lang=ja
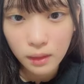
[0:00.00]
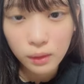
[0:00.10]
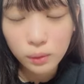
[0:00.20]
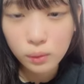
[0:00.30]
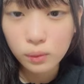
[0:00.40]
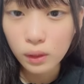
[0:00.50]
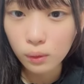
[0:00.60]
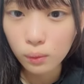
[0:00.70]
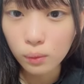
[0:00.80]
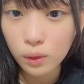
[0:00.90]
そう
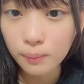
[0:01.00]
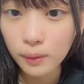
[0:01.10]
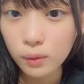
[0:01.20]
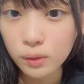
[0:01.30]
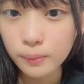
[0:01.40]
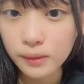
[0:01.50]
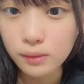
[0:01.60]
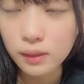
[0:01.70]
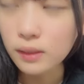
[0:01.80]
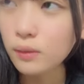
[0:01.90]
結構
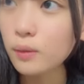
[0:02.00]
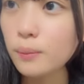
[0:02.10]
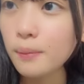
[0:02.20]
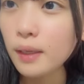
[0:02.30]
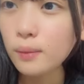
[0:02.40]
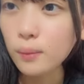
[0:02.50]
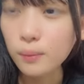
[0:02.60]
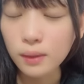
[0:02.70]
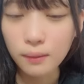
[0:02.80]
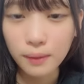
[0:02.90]
イベントスペース昨日前通っ
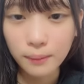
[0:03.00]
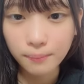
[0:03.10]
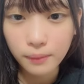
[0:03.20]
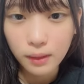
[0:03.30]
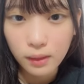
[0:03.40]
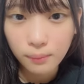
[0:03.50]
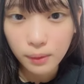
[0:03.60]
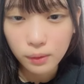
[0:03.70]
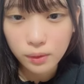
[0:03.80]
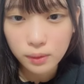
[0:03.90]
たわイ
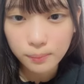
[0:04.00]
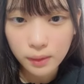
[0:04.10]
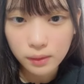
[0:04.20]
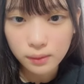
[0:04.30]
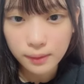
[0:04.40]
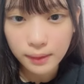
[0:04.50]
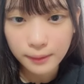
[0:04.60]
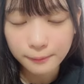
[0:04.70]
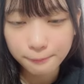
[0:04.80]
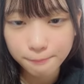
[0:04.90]
ベントスペースね